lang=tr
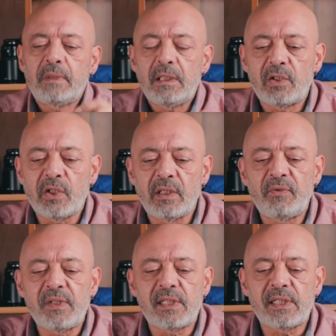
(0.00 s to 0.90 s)
XC'nin
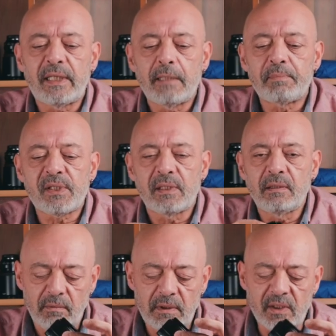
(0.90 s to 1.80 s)
fiziksel yapısı
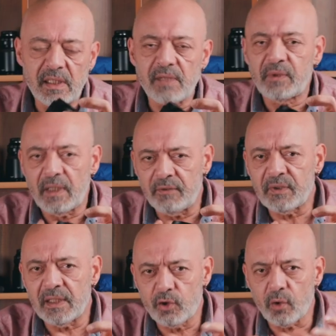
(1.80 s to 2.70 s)

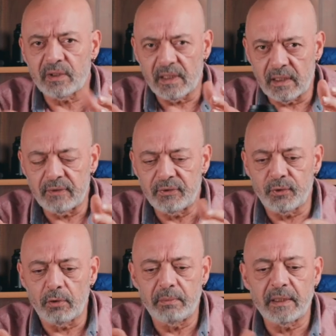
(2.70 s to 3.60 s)
XF'den çok daha hafif
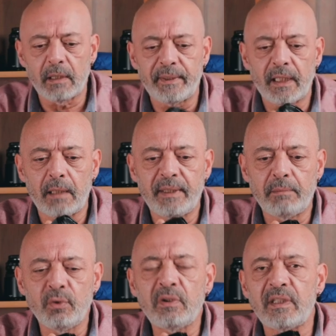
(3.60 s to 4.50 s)
olmakla beraber
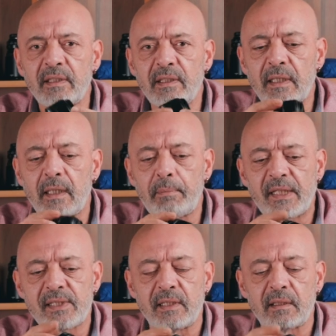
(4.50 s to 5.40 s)
bunun nedeni daha
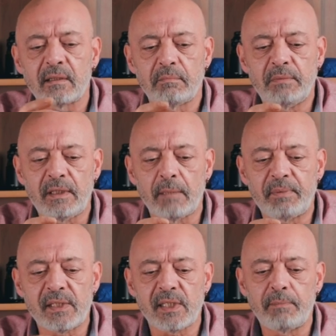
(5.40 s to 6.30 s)
plastik bir yapıya
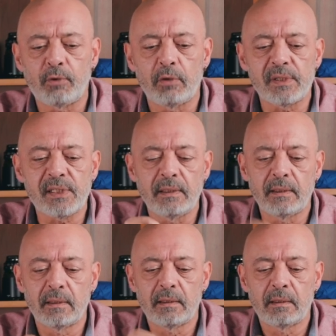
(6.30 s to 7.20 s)
sahip olması.
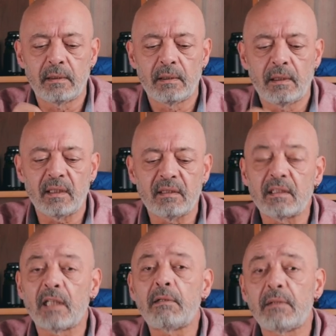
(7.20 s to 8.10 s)
Hatta
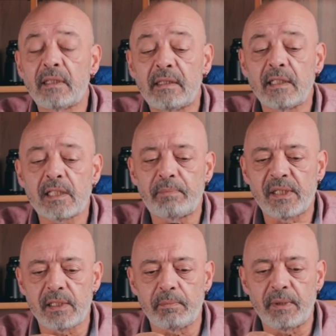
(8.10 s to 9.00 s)
tamamen neredeyse
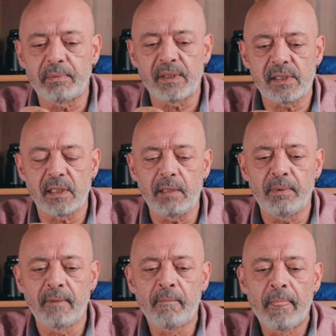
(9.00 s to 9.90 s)
plastik bir yapıya sahip.
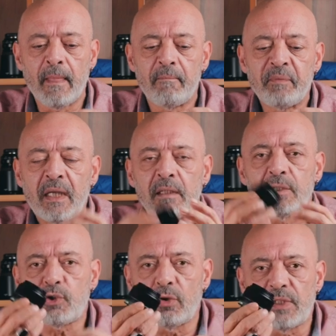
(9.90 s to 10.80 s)

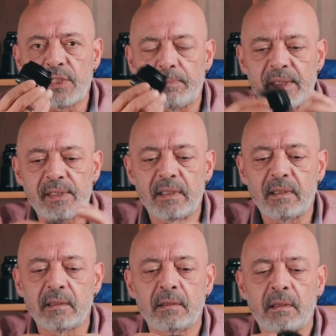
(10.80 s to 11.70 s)
Dış gövdesi plastik.
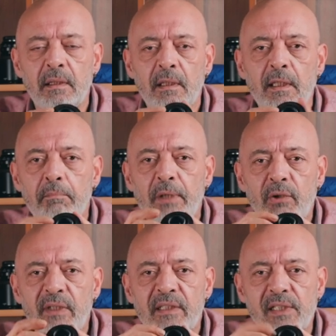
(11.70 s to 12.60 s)

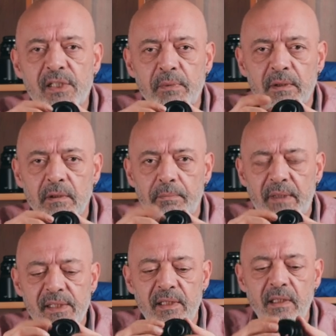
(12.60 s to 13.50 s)
Bayonet kısmı
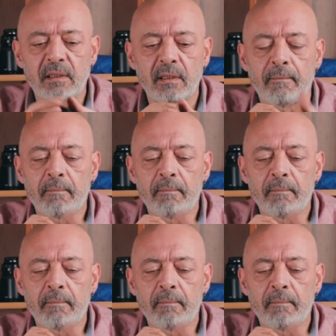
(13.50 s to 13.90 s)
plastik.